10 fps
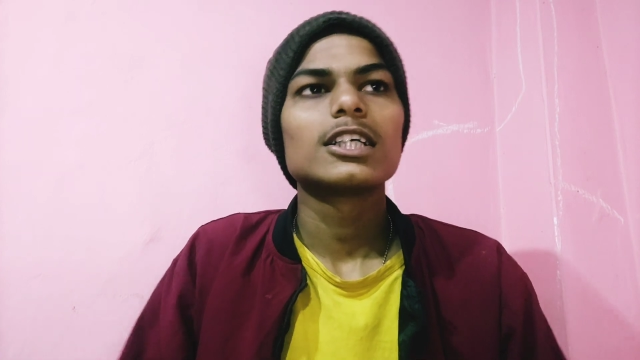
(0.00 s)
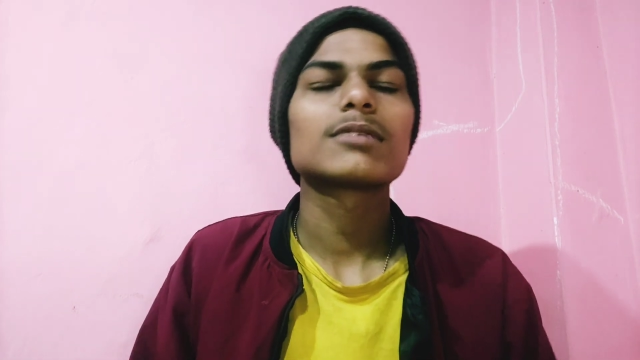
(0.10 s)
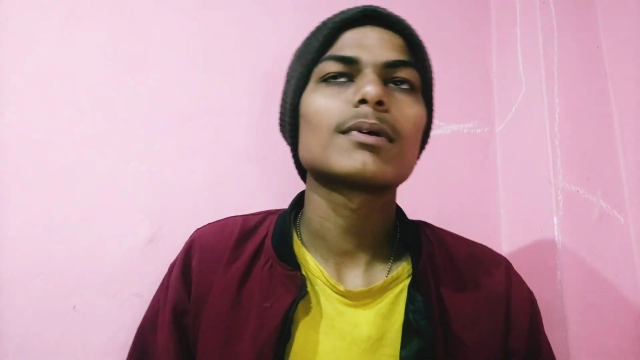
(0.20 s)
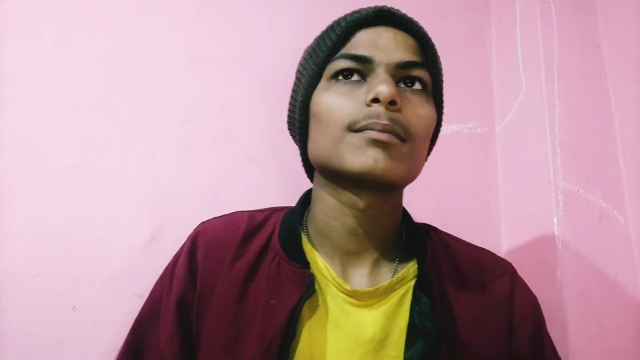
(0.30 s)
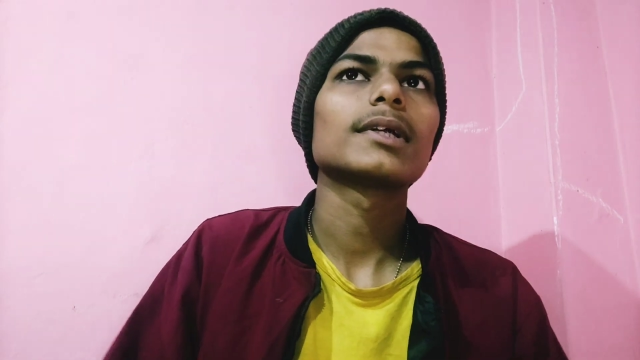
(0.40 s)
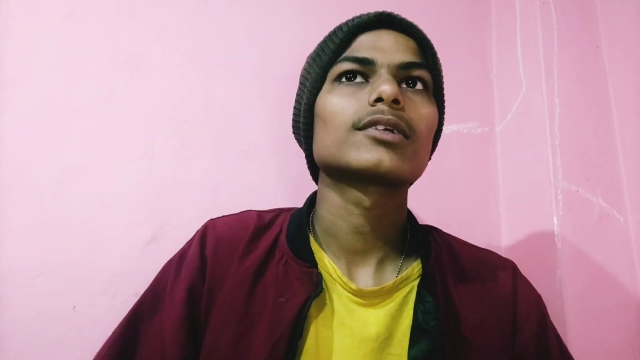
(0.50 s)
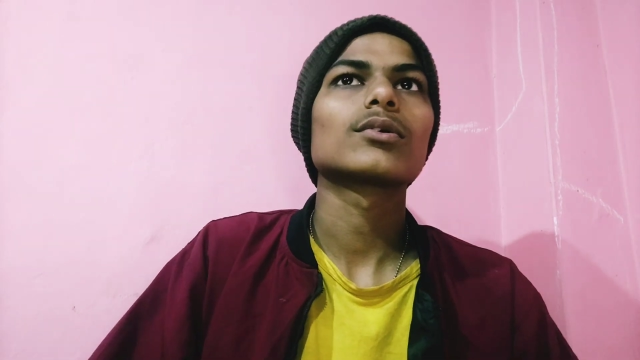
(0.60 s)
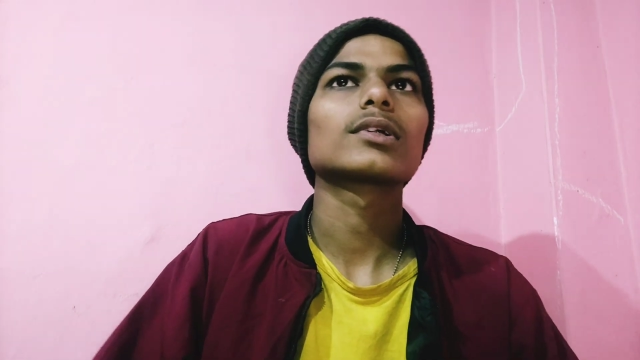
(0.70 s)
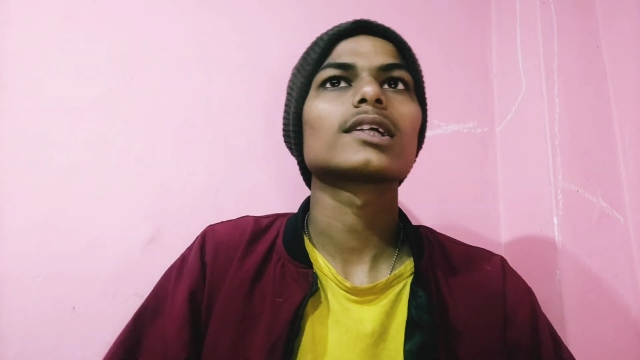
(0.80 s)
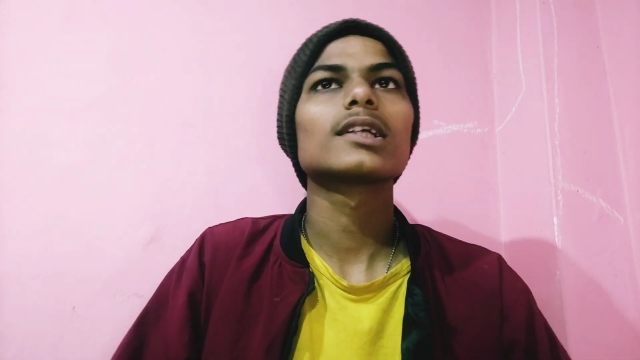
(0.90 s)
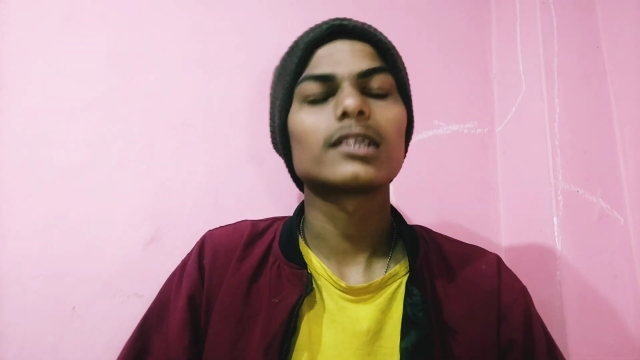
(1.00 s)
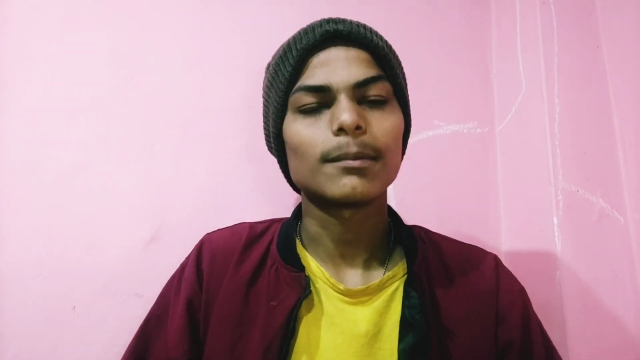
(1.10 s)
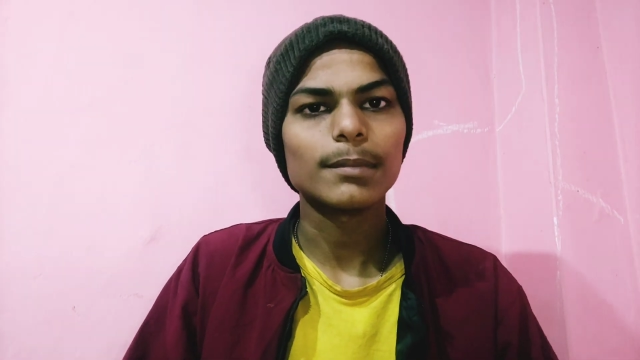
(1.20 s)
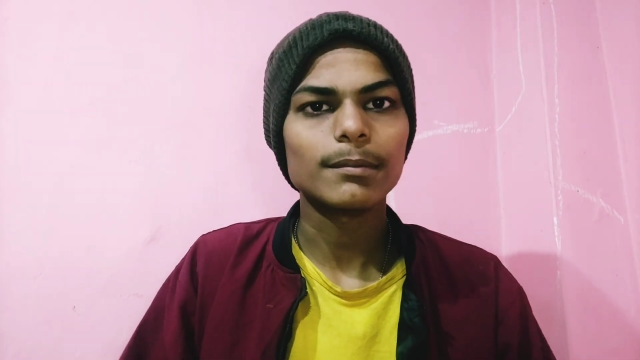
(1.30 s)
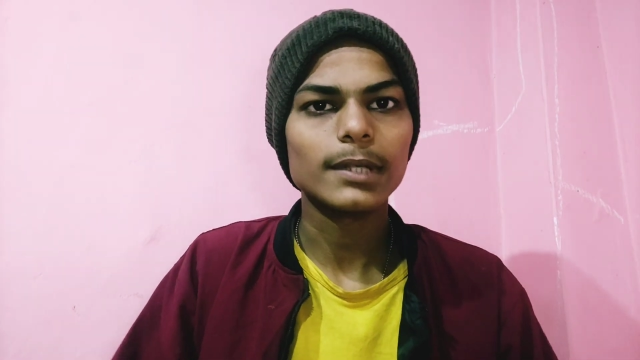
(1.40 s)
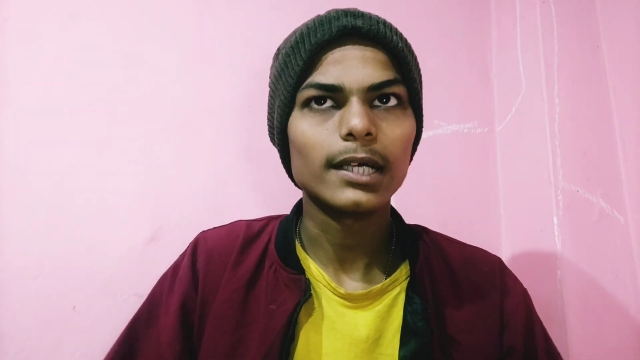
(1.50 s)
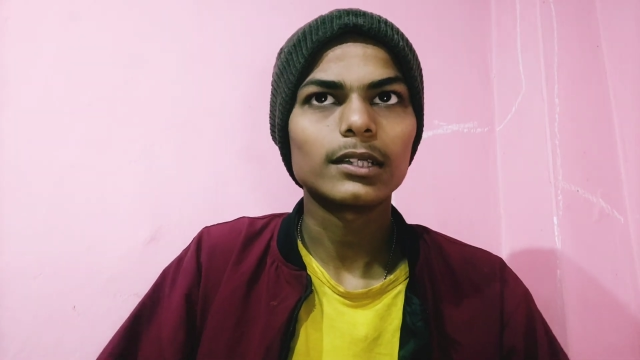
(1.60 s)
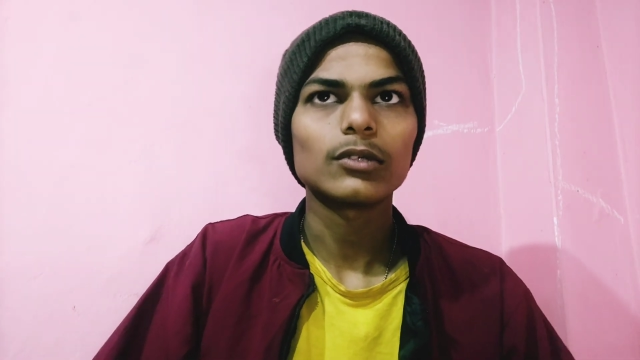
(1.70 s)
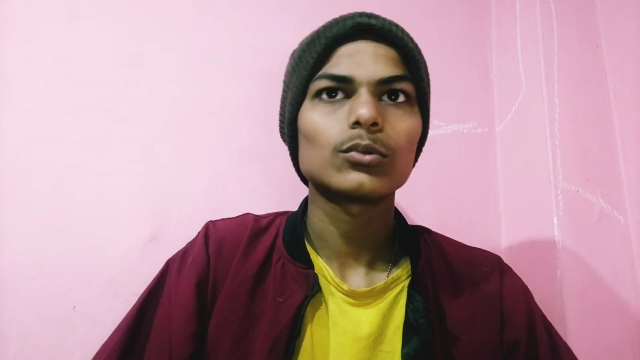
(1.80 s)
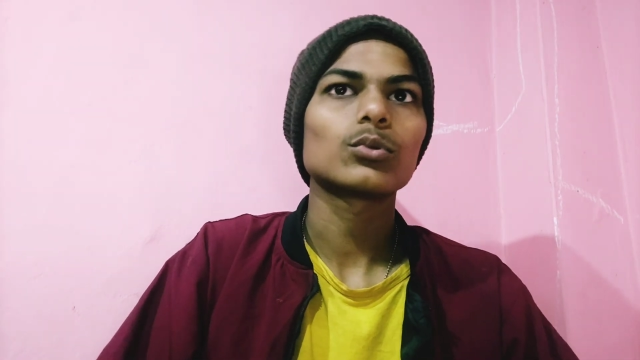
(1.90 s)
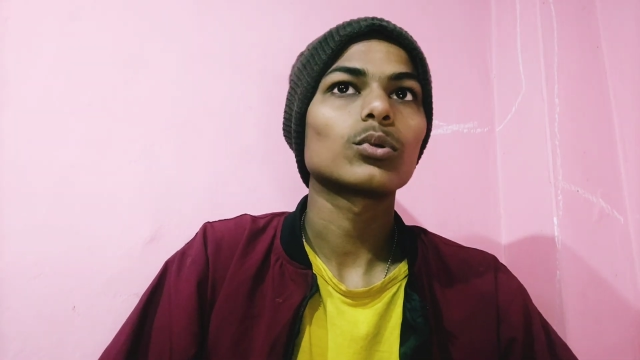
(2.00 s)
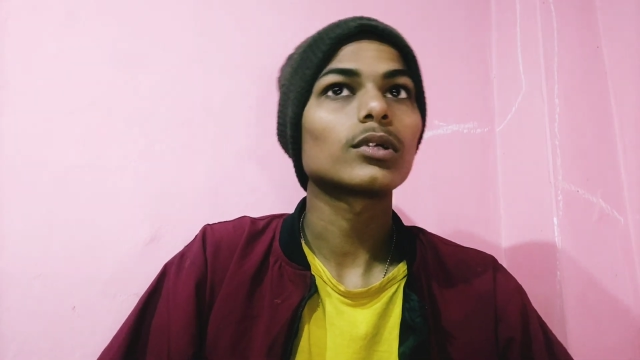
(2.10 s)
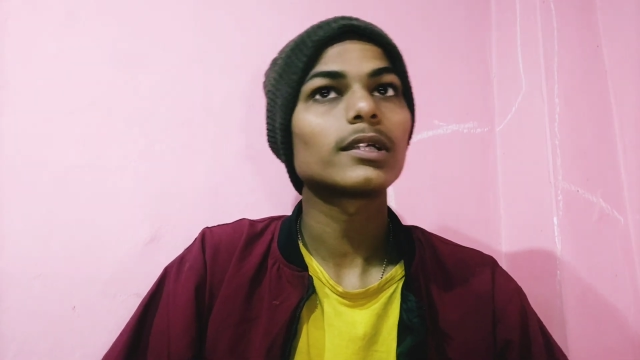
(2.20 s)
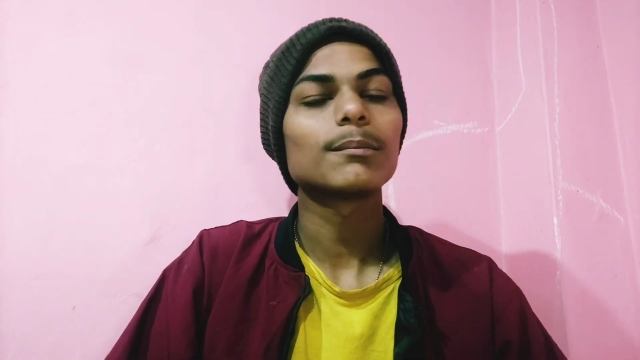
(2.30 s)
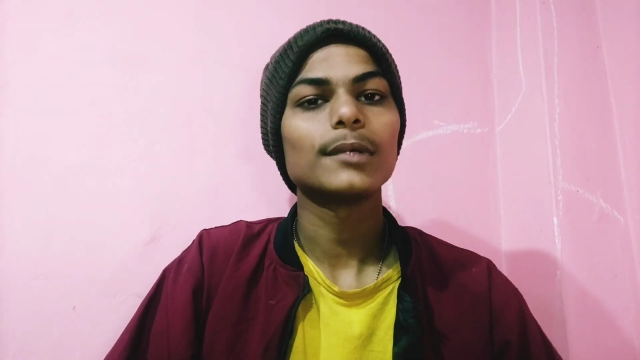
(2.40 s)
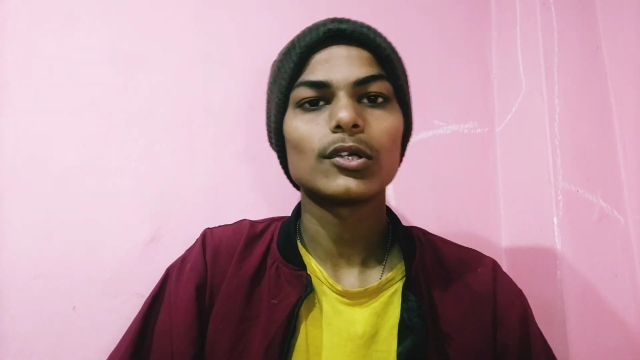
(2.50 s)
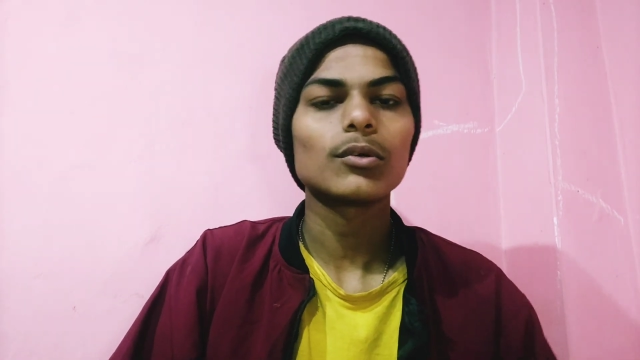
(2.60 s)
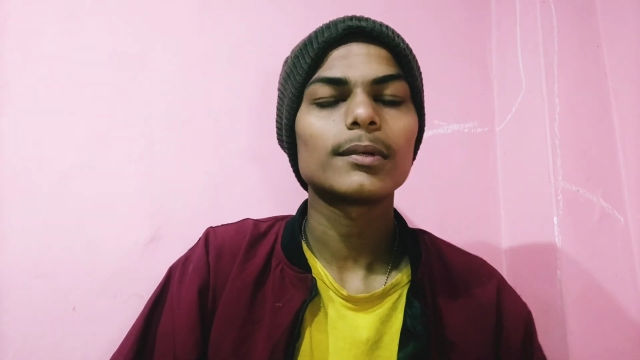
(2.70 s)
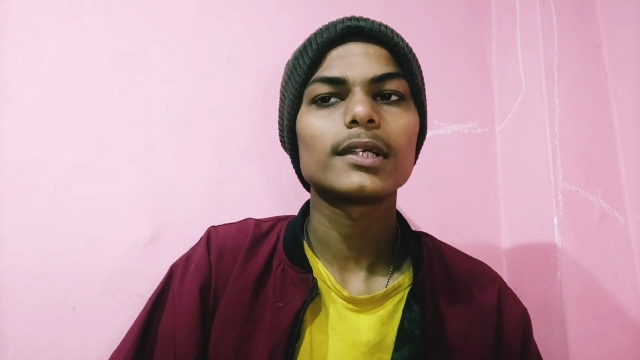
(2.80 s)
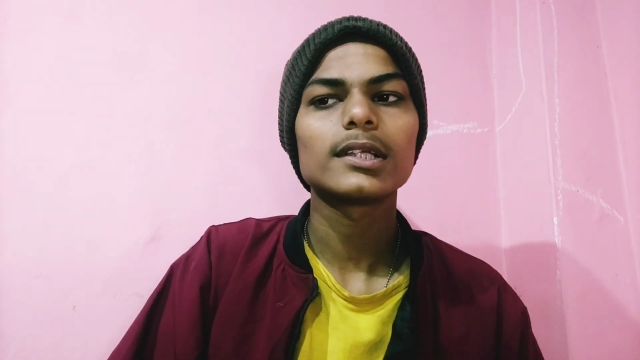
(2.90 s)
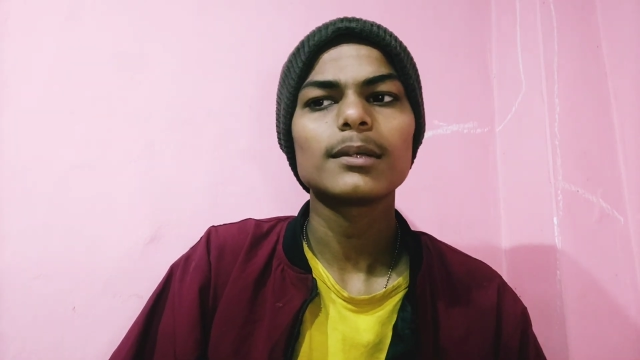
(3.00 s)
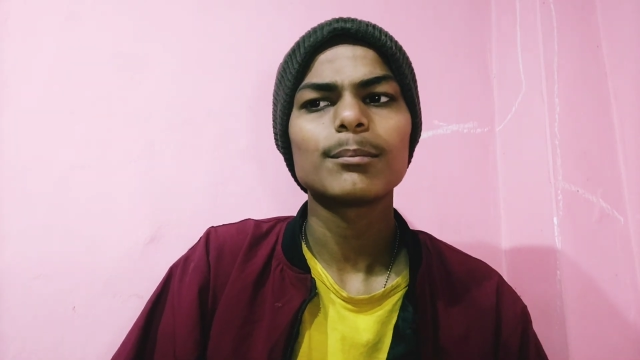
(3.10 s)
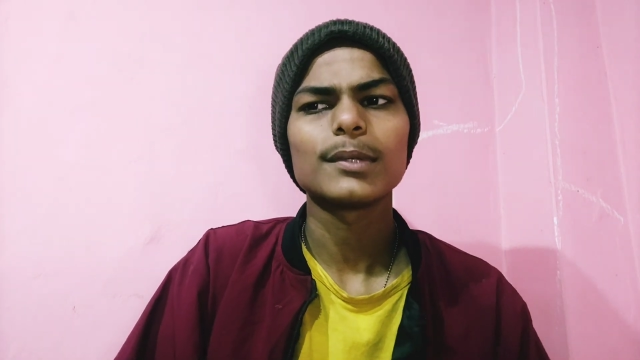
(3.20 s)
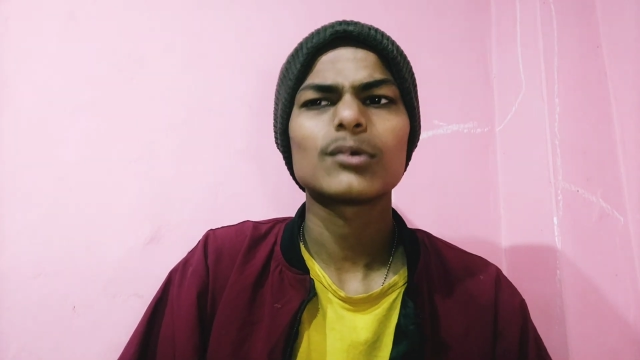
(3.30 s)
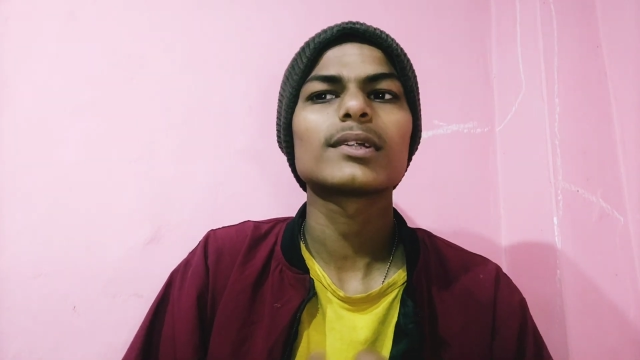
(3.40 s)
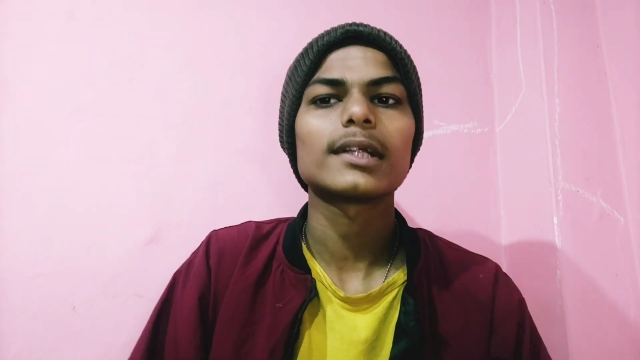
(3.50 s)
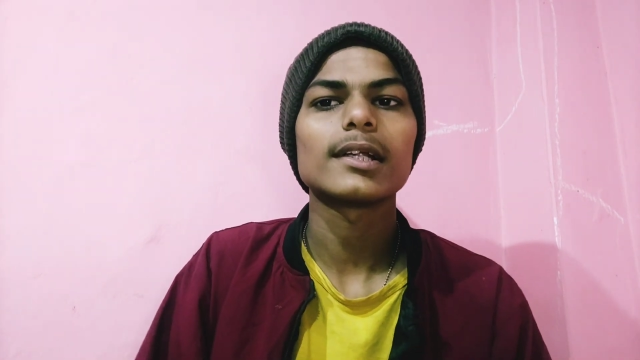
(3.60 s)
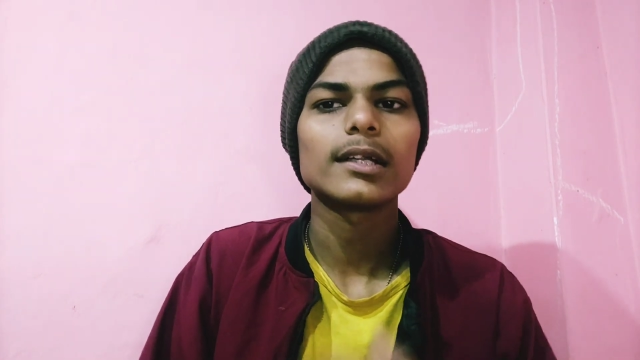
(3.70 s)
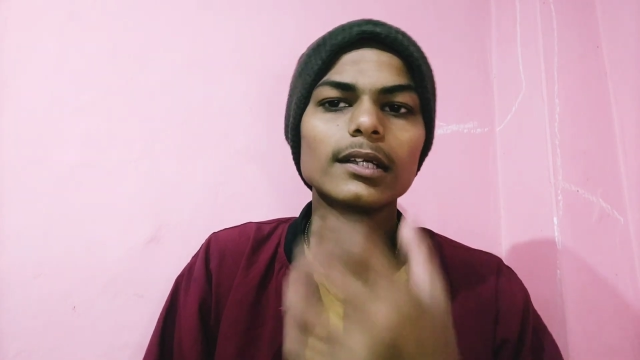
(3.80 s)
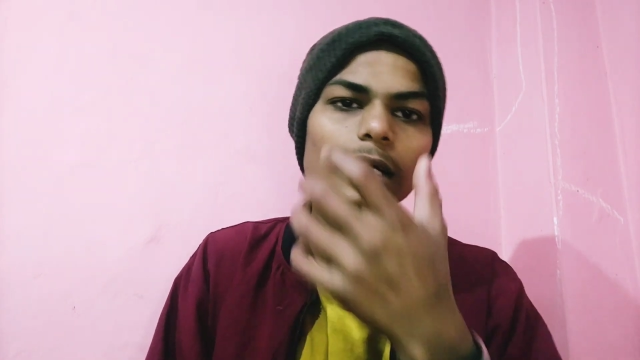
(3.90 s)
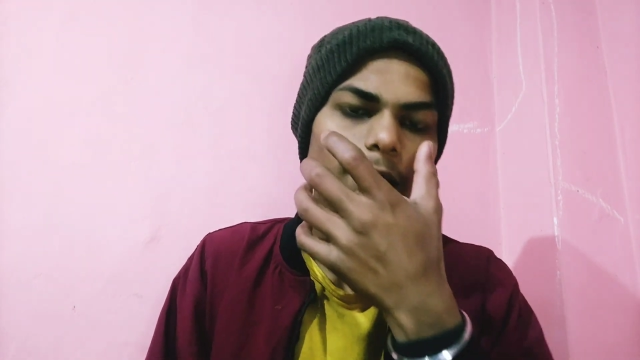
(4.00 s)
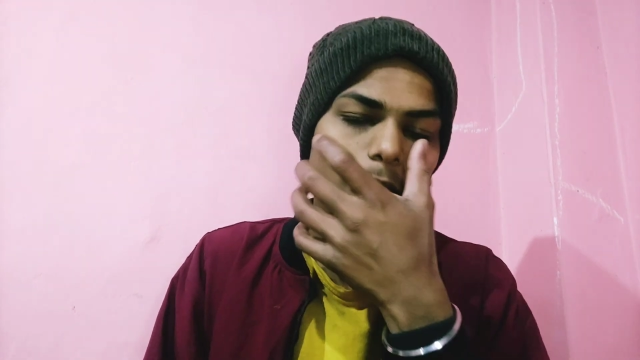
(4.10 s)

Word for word: इस बार मेरे छोटी दी सब पे भी आया था तो छोटी दी मेरे को भेजी थी मेरे को देखने के लिए